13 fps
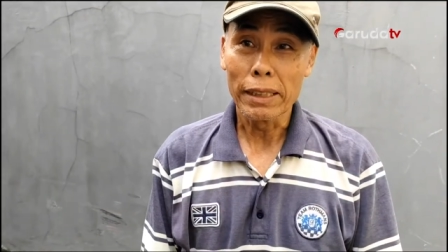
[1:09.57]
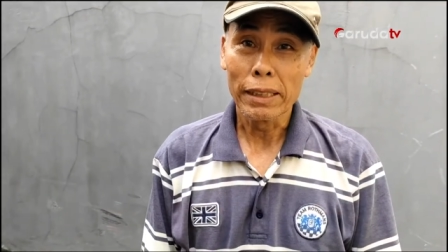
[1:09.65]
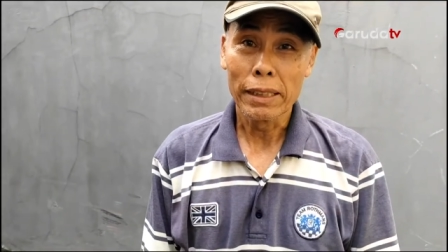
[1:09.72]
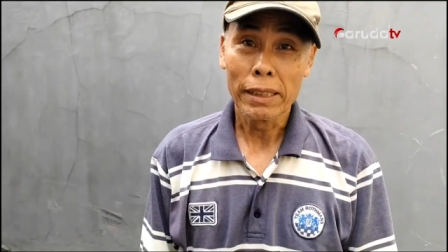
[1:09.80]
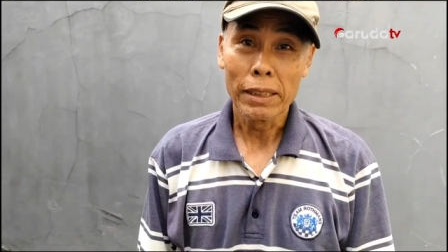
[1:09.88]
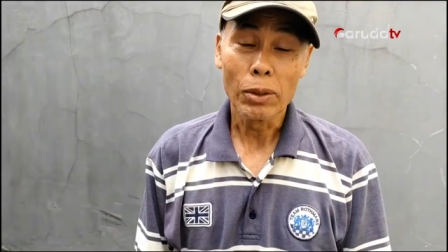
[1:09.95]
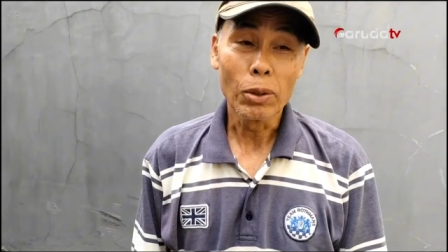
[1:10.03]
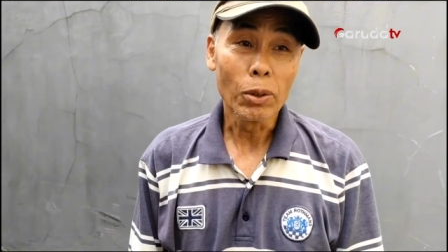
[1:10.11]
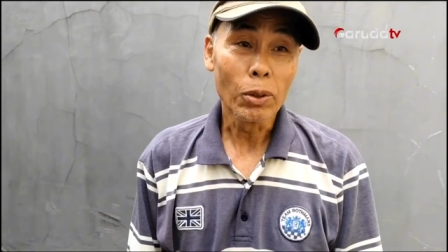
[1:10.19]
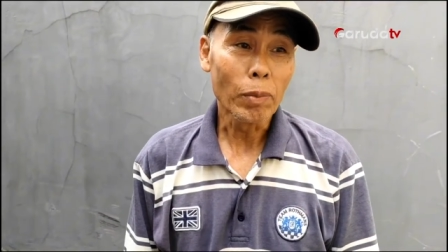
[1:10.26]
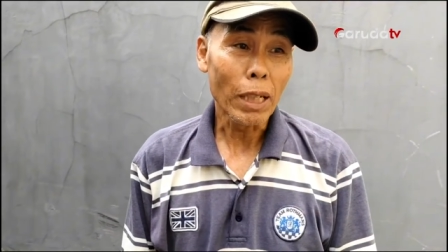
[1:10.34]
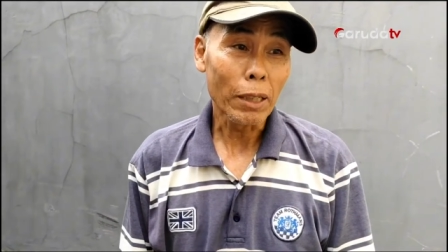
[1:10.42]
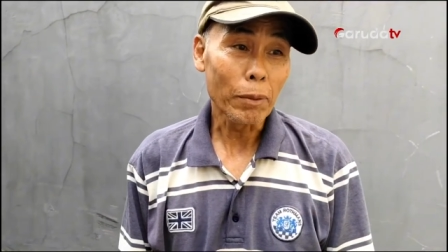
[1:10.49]
Hmm
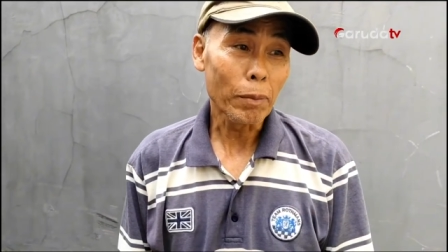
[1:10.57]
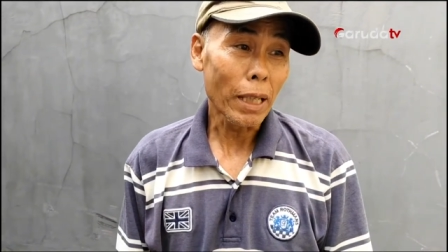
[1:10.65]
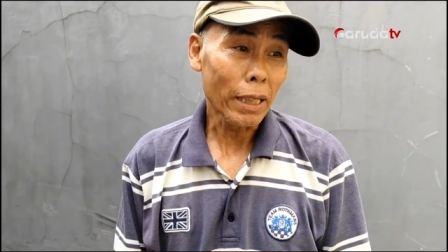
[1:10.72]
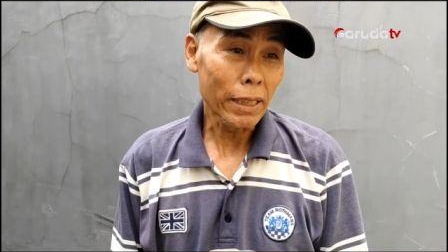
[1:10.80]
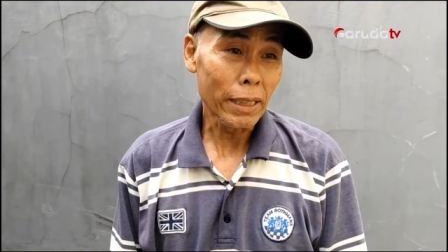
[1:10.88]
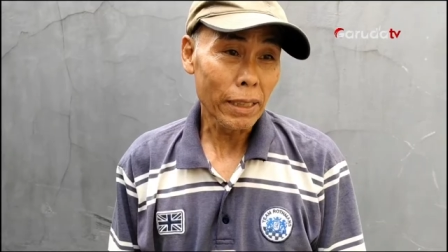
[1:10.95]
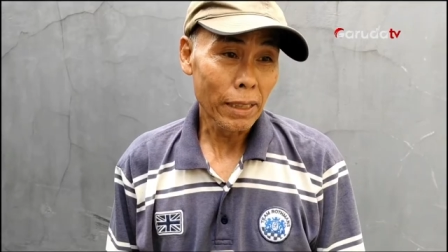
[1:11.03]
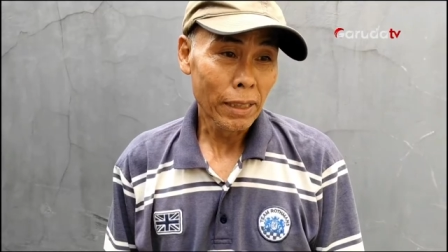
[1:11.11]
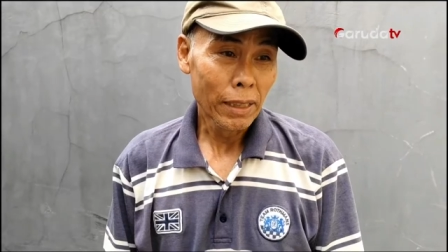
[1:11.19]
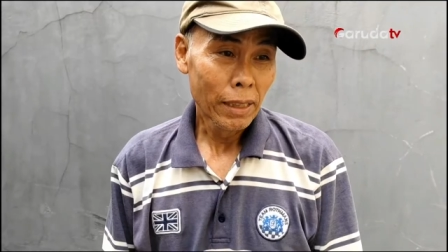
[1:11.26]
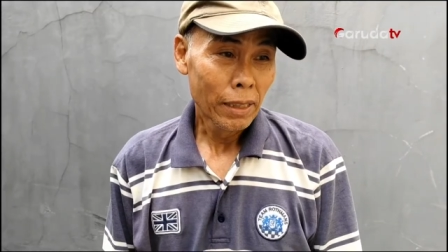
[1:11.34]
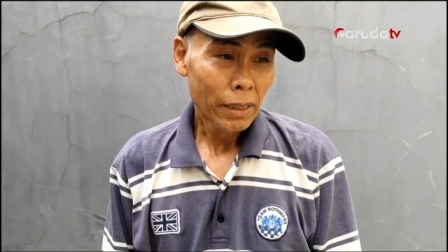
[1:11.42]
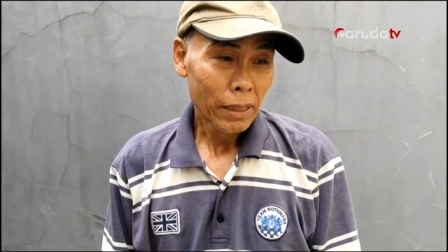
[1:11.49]
pagi-pagi
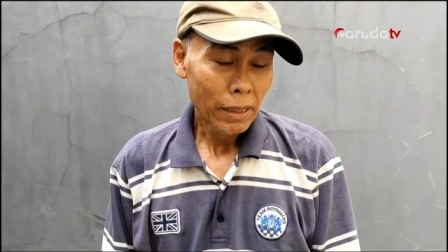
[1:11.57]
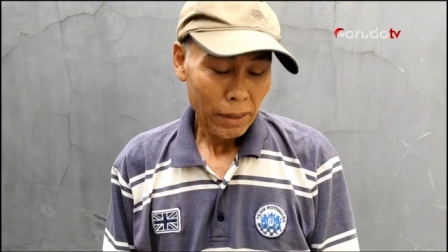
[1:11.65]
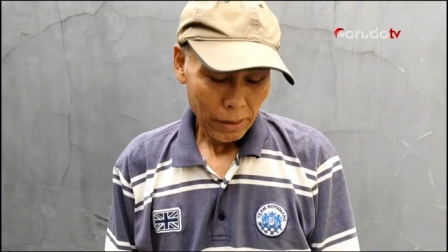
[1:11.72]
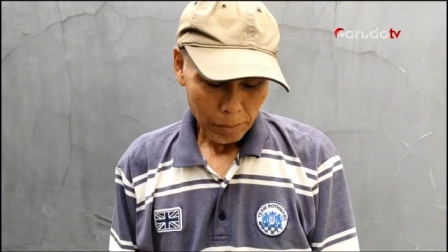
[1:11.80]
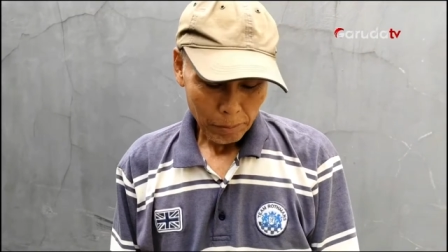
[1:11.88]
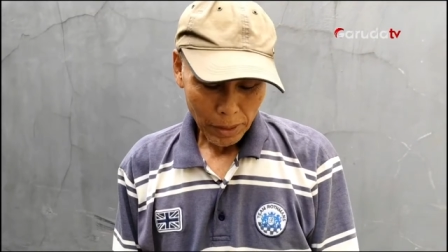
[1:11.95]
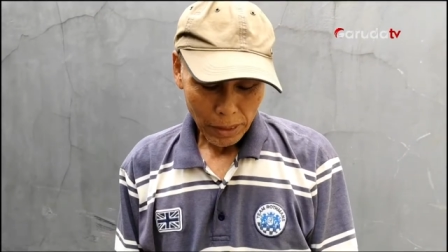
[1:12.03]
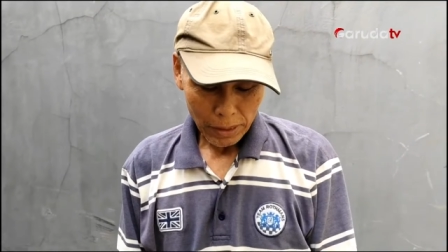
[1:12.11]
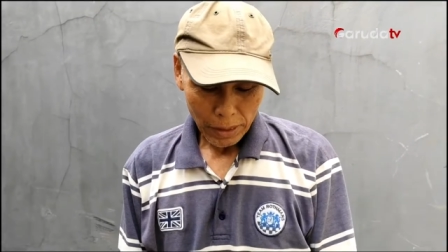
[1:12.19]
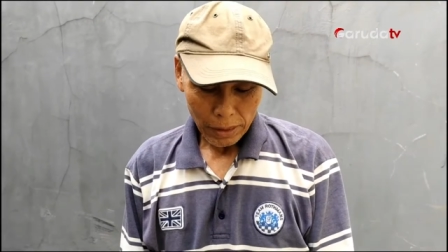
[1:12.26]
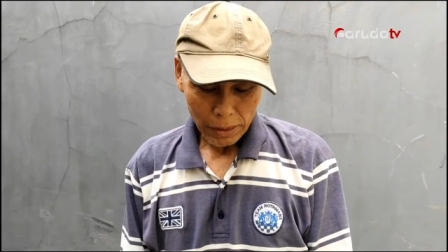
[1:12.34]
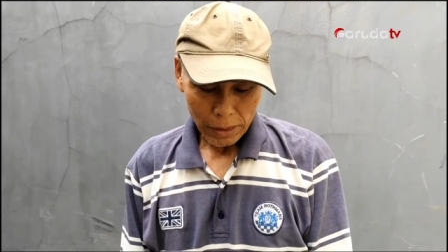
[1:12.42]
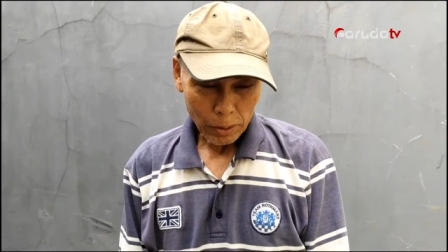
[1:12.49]
pada
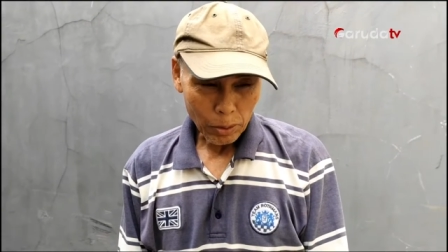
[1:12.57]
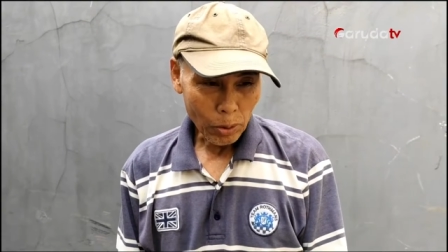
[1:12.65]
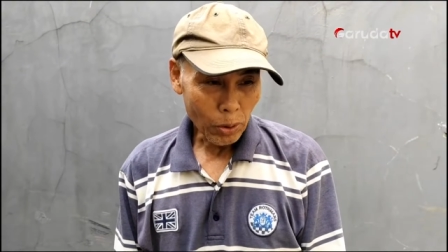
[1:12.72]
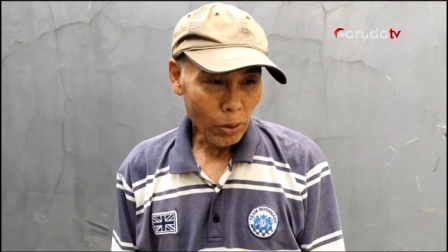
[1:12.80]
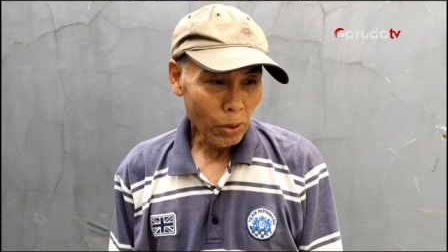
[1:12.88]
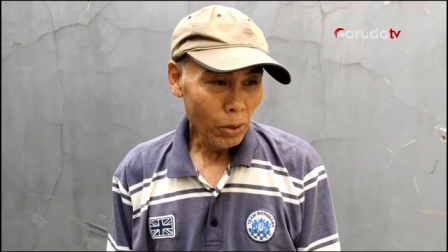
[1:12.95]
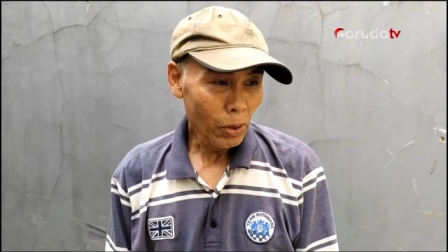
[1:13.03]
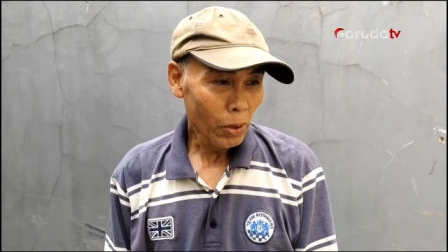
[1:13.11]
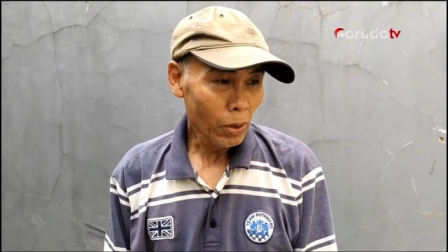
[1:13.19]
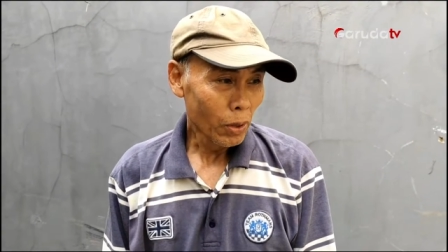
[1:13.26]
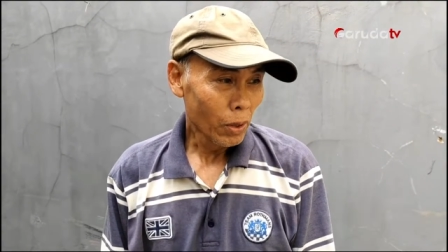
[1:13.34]
saat itu